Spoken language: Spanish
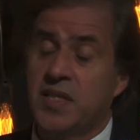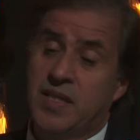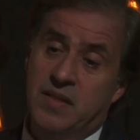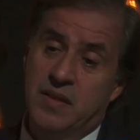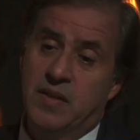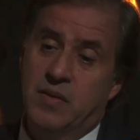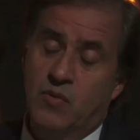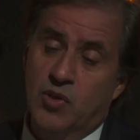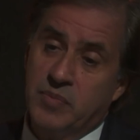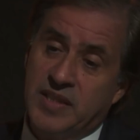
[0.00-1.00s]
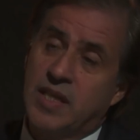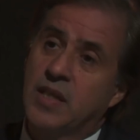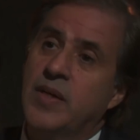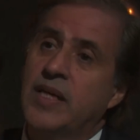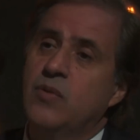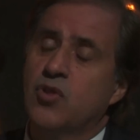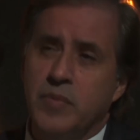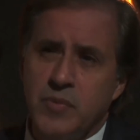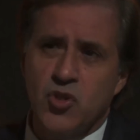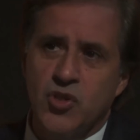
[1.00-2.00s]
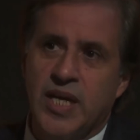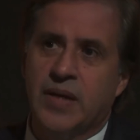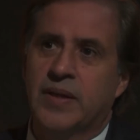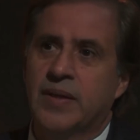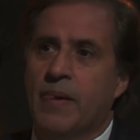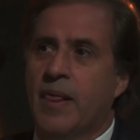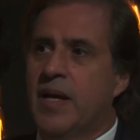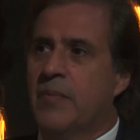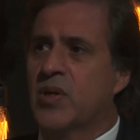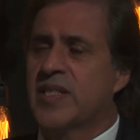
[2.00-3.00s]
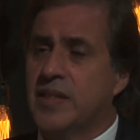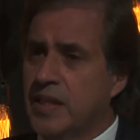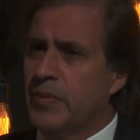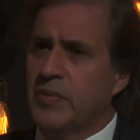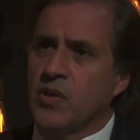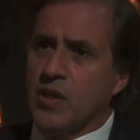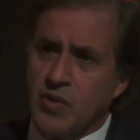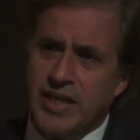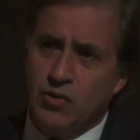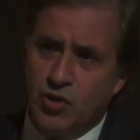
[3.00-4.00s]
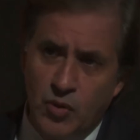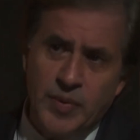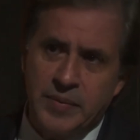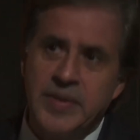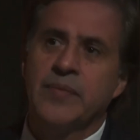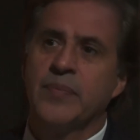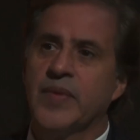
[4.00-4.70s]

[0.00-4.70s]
Y, cuando, mientras escribía el libro yo me emocionaba porque sentía primero que era un regalo de Dios para mí,